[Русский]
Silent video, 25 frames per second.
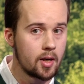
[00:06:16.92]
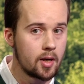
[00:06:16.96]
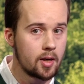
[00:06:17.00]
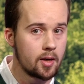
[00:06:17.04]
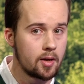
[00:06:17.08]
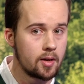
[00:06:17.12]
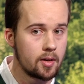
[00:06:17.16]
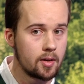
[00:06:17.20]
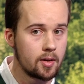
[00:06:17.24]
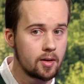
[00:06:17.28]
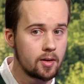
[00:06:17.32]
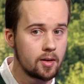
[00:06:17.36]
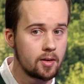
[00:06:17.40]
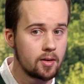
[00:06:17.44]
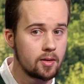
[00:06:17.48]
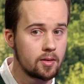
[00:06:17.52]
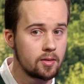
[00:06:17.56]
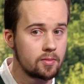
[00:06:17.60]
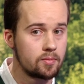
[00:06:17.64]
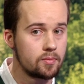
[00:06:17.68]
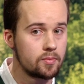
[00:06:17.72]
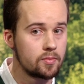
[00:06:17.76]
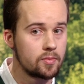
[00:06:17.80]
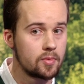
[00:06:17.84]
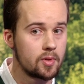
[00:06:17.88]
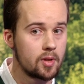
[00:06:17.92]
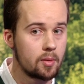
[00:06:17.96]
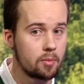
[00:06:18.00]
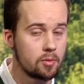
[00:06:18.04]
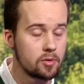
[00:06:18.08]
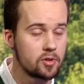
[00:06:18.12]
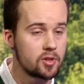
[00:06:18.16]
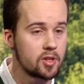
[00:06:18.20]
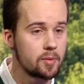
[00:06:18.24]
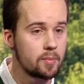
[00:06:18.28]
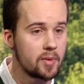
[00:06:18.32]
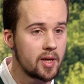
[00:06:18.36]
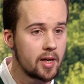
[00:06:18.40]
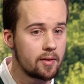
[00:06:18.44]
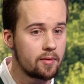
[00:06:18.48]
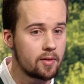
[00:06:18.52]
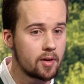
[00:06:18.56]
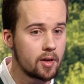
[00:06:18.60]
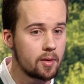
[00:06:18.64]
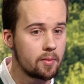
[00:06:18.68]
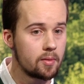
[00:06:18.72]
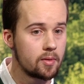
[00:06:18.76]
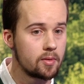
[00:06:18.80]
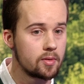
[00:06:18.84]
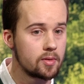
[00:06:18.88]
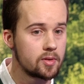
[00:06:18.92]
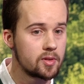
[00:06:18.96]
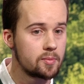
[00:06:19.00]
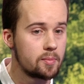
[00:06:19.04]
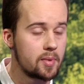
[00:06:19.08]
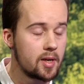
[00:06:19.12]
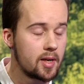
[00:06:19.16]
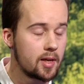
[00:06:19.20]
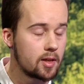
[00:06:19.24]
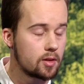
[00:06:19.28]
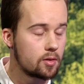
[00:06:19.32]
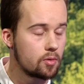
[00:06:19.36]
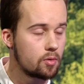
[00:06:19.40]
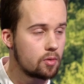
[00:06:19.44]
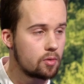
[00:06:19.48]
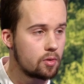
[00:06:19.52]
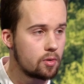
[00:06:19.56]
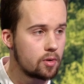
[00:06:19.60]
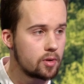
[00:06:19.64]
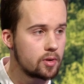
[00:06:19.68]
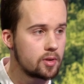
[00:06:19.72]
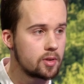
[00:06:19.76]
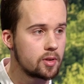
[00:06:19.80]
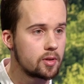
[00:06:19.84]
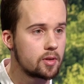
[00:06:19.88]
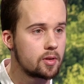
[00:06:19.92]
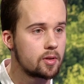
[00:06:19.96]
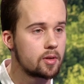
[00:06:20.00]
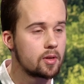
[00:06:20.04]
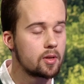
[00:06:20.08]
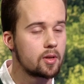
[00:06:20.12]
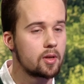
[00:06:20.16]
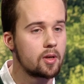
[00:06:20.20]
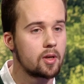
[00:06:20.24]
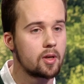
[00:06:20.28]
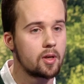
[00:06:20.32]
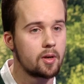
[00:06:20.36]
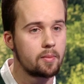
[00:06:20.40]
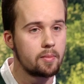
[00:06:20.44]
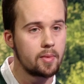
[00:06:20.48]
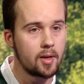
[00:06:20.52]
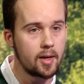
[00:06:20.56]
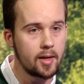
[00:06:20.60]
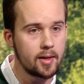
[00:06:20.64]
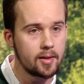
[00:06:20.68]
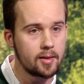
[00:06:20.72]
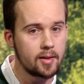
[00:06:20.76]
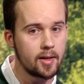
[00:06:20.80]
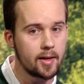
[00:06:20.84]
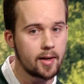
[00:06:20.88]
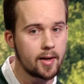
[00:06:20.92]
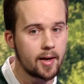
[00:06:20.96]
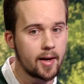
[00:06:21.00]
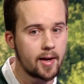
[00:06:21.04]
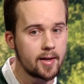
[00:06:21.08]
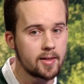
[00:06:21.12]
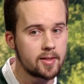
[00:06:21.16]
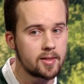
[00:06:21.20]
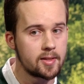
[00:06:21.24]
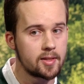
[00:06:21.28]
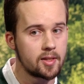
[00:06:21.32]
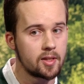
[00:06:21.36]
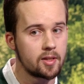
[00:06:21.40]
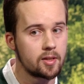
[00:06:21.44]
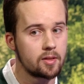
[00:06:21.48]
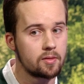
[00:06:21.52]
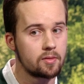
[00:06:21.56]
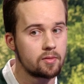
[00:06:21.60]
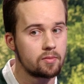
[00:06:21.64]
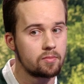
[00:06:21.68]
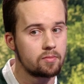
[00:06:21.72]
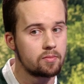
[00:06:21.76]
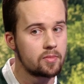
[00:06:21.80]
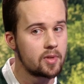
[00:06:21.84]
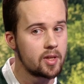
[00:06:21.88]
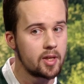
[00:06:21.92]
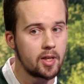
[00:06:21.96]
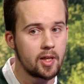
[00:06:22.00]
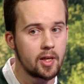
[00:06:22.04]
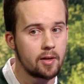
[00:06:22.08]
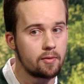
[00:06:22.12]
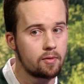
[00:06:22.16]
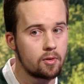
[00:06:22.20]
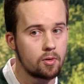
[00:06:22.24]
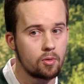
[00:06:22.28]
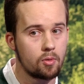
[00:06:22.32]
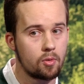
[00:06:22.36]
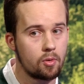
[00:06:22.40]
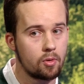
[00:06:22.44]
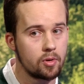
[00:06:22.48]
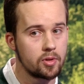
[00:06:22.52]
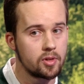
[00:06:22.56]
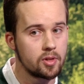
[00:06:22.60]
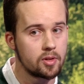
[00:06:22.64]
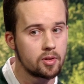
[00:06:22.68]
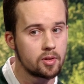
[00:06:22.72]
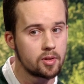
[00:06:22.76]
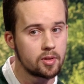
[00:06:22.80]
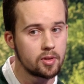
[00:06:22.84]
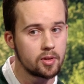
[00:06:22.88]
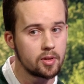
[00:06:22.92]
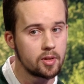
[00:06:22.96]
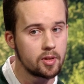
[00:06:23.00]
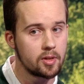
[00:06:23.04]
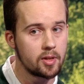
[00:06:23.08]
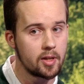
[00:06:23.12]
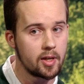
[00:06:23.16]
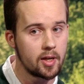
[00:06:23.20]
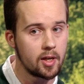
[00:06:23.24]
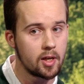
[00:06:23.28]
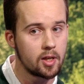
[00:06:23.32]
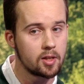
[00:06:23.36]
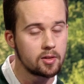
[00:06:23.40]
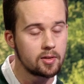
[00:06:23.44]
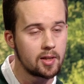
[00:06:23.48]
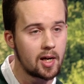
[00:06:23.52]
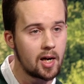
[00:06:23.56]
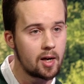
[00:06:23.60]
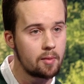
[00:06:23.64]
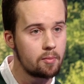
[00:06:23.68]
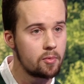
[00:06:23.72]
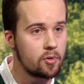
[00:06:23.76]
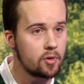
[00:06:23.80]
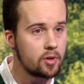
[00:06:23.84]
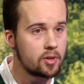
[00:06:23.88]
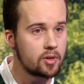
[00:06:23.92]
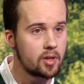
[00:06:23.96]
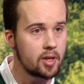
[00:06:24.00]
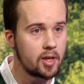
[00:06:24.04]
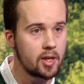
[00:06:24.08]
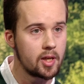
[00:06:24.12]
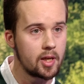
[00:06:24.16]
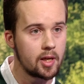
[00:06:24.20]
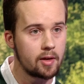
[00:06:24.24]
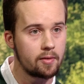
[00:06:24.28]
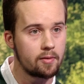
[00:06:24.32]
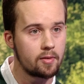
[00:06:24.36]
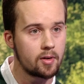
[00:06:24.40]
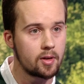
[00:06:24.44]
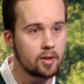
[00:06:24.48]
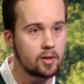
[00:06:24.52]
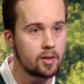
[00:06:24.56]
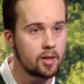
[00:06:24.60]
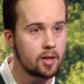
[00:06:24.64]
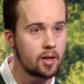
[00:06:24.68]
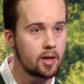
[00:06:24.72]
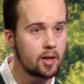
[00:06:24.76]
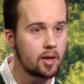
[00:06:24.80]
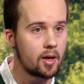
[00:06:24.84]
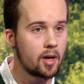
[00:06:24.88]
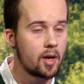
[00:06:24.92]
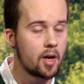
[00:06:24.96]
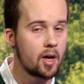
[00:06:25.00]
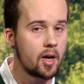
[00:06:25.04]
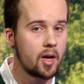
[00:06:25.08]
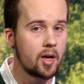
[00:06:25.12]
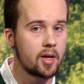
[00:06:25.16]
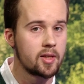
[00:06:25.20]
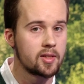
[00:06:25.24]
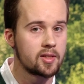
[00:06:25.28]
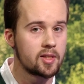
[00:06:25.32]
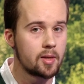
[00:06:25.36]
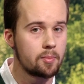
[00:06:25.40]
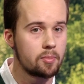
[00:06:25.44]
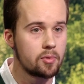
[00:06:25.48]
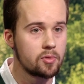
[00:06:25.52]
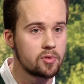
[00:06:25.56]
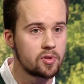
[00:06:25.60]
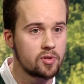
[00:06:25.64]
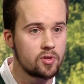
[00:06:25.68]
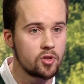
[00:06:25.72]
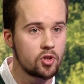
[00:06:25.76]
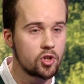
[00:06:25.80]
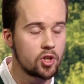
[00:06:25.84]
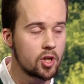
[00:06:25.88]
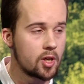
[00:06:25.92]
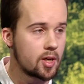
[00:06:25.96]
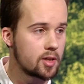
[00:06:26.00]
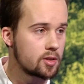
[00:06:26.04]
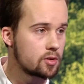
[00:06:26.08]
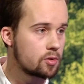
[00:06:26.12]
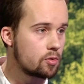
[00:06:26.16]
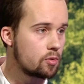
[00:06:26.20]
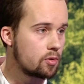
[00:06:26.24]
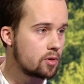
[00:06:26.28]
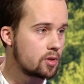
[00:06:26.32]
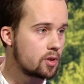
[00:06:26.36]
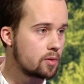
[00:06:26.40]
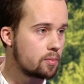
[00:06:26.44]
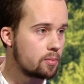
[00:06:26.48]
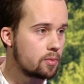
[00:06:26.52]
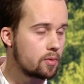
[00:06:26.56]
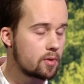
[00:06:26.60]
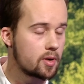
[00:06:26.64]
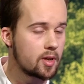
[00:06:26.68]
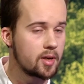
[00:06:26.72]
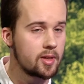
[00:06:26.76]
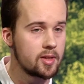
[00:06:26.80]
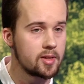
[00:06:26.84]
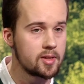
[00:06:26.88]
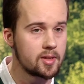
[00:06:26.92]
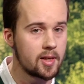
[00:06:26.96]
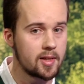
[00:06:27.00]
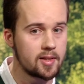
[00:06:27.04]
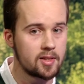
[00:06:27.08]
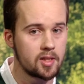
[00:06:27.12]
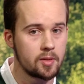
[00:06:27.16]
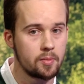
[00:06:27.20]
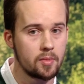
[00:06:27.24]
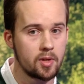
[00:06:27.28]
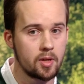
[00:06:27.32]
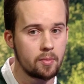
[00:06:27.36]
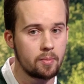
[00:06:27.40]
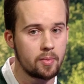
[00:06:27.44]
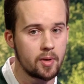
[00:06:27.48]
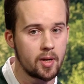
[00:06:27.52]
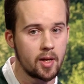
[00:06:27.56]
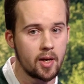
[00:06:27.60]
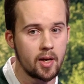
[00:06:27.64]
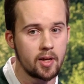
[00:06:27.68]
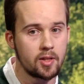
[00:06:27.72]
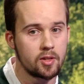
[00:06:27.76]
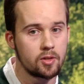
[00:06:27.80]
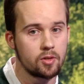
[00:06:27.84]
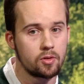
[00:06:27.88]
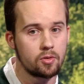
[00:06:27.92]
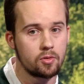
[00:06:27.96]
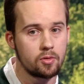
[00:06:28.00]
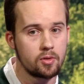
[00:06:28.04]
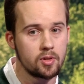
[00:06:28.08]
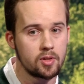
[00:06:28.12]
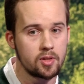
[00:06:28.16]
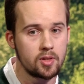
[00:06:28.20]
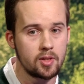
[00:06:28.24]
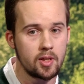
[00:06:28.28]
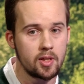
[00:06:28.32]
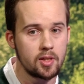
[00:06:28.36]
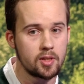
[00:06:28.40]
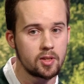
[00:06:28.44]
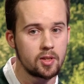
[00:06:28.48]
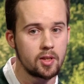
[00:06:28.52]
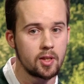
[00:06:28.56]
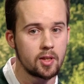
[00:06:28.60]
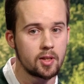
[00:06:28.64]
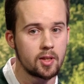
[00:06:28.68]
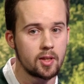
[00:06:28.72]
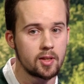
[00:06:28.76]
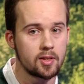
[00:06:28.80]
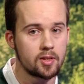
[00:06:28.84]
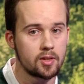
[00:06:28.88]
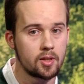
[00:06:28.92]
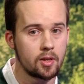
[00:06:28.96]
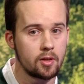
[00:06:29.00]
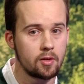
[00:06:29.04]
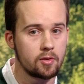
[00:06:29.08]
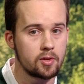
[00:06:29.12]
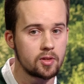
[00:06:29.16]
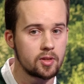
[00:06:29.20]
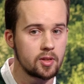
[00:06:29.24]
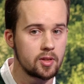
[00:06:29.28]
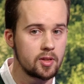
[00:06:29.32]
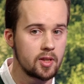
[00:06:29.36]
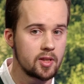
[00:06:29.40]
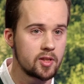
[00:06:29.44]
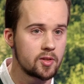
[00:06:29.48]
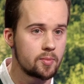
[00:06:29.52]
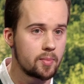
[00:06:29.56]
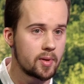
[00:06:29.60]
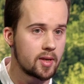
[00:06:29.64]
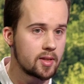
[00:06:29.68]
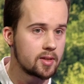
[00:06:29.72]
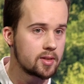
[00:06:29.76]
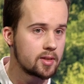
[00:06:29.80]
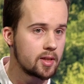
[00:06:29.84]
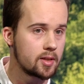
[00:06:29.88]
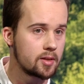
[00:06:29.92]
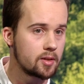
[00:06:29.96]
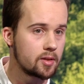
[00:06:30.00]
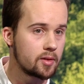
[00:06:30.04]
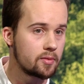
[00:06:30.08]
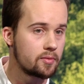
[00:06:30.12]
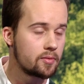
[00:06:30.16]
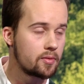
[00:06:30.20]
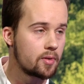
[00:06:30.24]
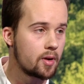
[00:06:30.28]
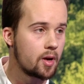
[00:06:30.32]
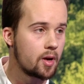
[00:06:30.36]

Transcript: допустим, евро с билета уходит билетной кассе, 3 евро уходит э, на рекламу и 3 евро на сопутствующие расходы по организации мероприятия. То есть здесь где-то остается 10%